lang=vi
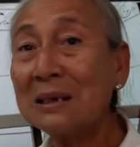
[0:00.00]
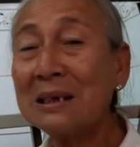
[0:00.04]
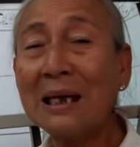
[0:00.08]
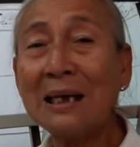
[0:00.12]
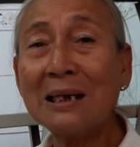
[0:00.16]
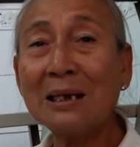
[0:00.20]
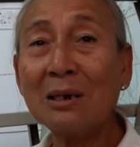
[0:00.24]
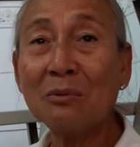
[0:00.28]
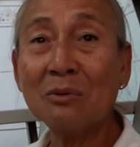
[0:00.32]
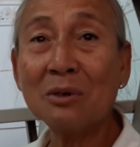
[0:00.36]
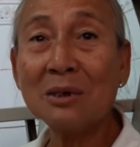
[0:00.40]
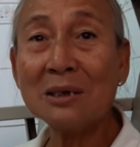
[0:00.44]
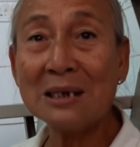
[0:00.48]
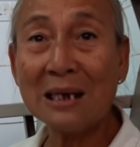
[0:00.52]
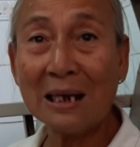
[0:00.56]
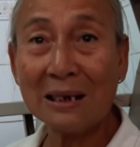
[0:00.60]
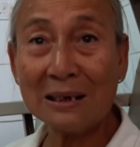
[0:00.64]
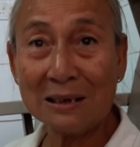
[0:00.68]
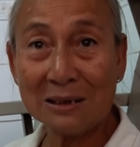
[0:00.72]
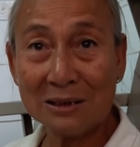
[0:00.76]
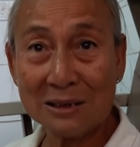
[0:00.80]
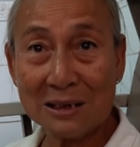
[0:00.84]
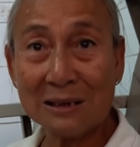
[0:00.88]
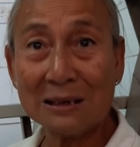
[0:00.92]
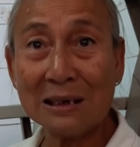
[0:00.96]
thế nào nó ra
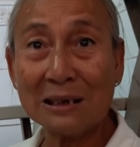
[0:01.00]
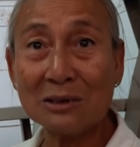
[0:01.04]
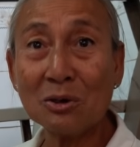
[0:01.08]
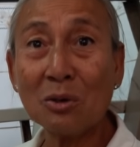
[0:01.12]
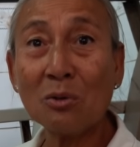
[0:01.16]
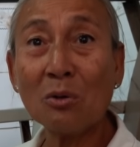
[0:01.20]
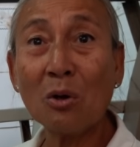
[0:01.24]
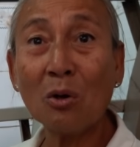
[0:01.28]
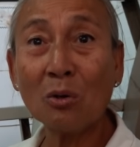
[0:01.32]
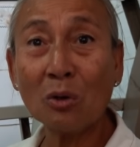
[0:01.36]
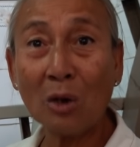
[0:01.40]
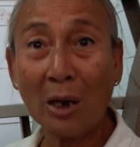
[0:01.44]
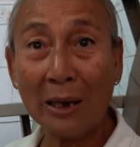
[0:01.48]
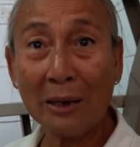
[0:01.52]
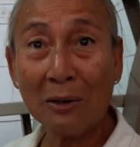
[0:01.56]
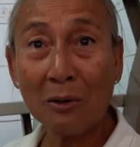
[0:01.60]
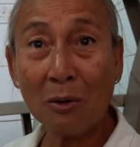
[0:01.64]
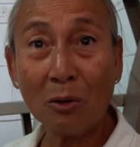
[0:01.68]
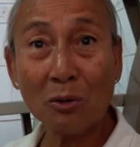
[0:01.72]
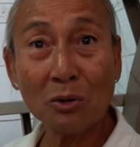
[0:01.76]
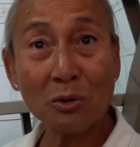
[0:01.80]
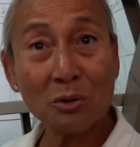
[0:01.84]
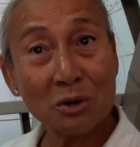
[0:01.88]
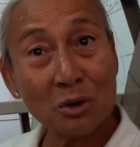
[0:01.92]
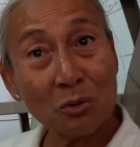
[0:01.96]
thì tiếng này chắc phải
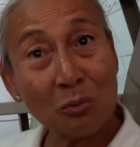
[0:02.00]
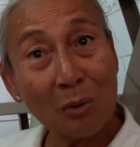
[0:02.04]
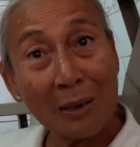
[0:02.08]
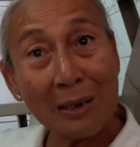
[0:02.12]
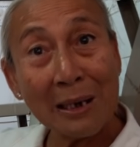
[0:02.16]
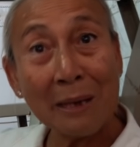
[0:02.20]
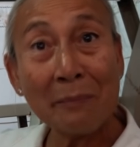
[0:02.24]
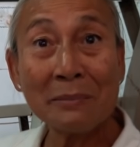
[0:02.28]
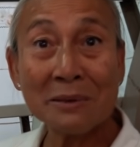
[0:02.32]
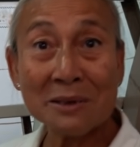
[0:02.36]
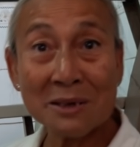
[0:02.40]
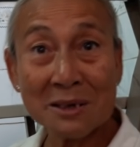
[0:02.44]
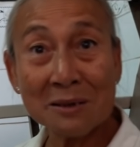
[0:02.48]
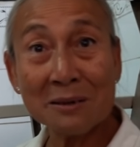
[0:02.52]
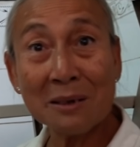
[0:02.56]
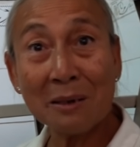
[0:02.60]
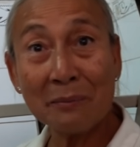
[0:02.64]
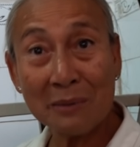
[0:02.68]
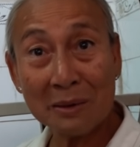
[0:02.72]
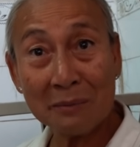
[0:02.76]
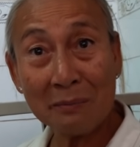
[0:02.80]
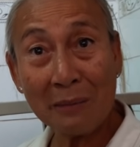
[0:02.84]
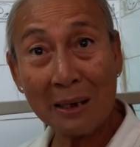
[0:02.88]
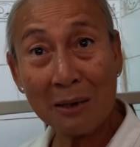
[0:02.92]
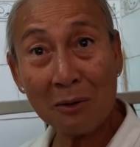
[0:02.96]
có nó đưa qua lên minh sinh là
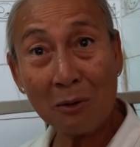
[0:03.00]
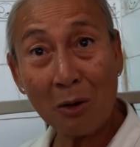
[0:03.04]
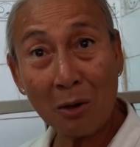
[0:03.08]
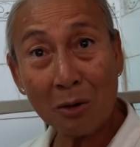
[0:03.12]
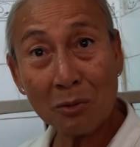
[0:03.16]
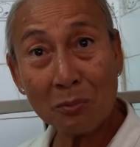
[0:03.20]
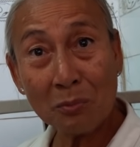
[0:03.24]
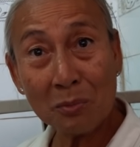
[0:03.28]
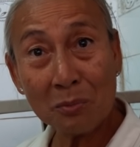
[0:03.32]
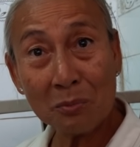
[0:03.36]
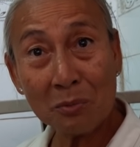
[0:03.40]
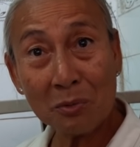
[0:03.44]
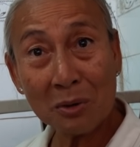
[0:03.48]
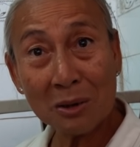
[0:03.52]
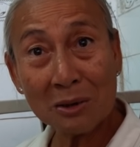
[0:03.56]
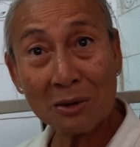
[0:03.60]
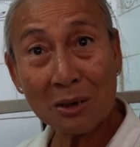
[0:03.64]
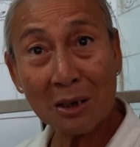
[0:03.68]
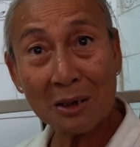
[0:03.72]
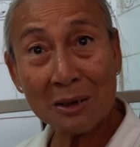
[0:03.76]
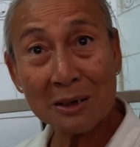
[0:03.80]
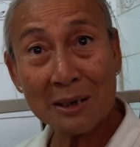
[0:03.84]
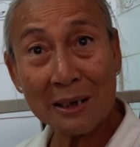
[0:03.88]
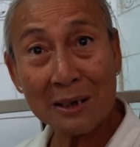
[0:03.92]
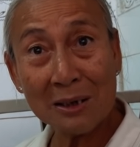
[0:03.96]
miễn phải có cái
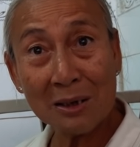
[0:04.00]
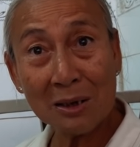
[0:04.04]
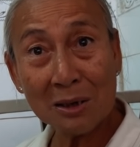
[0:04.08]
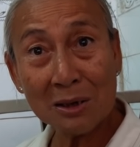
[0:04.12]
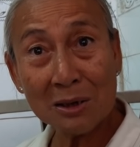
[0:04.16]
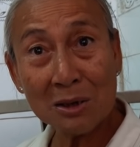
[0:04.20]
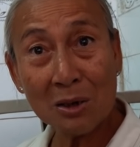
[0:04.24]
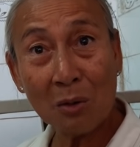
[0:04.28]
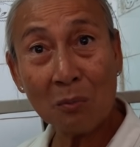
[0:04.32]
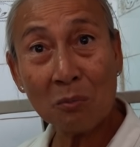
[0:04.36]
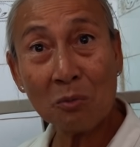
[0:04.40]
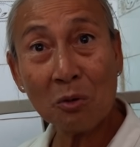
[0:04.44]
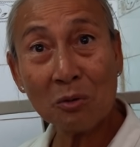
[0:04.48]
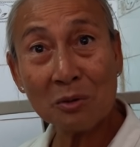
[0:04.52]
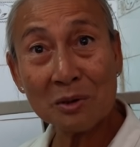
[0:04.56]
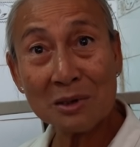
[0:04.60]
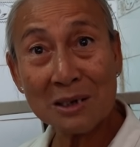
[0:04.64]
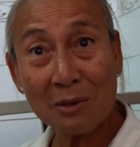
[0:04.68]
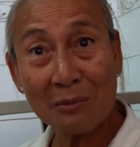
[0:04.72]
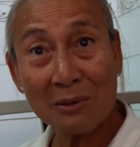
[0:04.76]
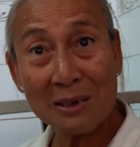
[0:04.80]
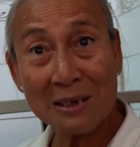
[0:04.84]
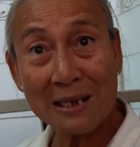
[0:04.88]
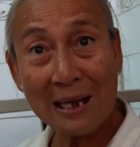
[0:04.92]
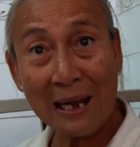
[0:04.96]
tờ giấy đó thì không có làm
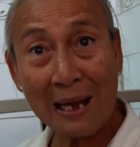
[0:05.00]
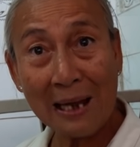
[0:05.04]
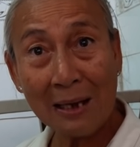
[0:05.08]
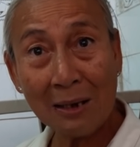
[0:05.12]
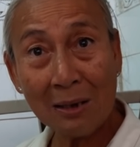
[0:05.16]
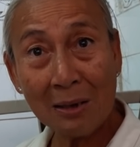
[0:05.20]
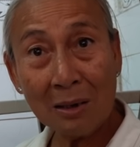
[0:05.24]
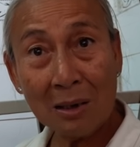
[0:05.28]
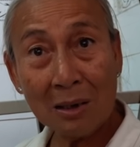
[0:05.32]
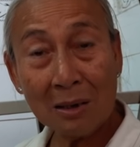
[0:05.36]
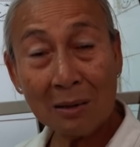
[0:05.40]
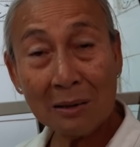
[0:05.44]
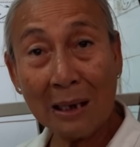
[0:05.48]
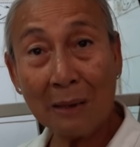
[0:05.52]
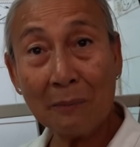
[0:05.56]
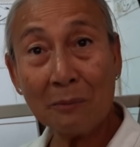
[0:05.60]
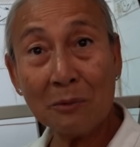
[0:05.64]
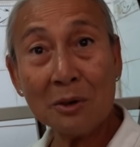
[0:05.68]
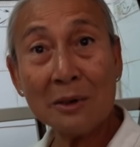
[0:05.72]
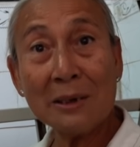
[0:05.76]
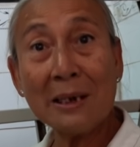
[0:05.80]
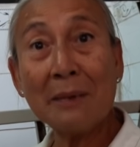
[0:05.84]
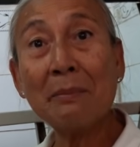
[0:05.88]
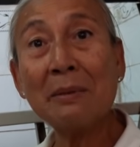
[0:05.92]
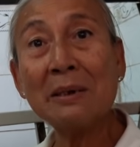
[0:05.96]
sao đi ra tại
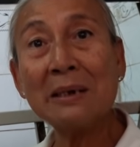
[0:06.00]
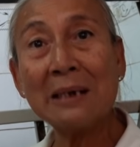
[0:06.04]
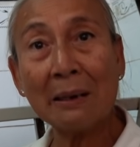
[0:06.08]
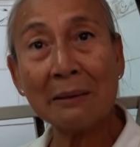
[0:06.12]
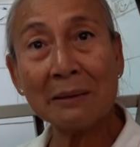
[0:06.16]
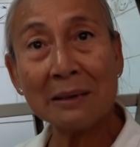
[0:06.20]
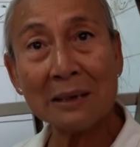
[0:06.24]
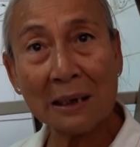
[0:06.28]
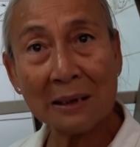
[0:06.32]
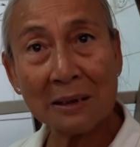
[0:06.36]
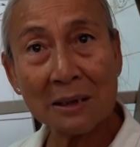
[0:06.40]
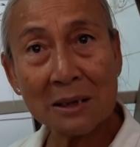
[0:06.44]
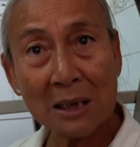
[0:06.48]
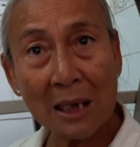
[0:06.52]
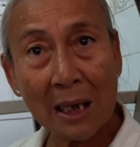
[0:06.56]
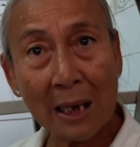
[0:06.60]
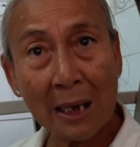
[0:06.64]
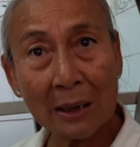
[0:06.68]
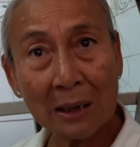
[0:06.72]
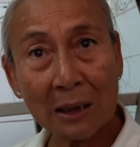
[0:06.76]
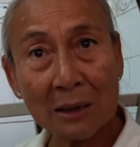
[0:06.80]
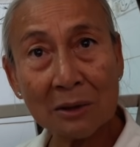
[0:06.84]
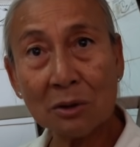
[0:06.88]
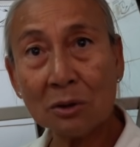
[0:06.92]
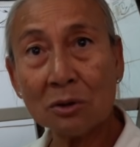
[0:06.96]
bữa kia mình rảnh rảnh
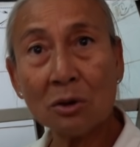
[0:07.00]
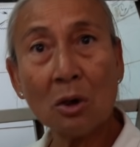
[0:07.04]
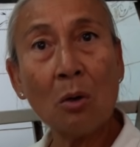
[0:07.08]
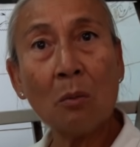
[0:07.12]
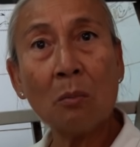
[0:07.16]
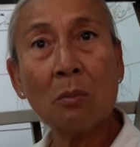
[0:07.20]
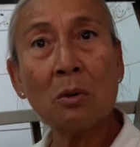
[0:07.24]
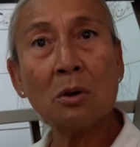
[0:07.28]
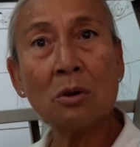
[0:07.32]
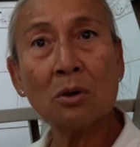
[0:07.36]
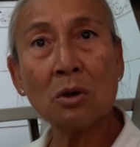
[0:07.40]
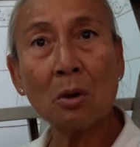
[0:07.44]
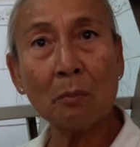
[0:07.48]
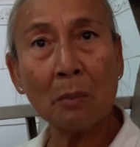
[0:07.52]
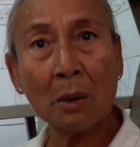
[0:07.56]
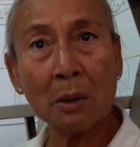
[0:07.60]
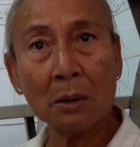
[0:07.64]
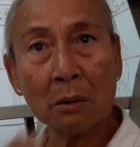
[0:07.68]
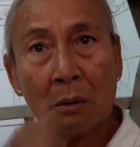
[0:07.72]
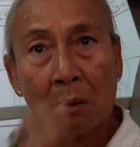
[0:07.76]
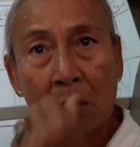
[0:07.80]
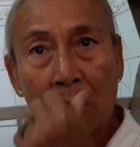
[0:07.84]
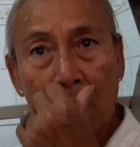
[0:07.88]
về thành thử nó không đưa cho mình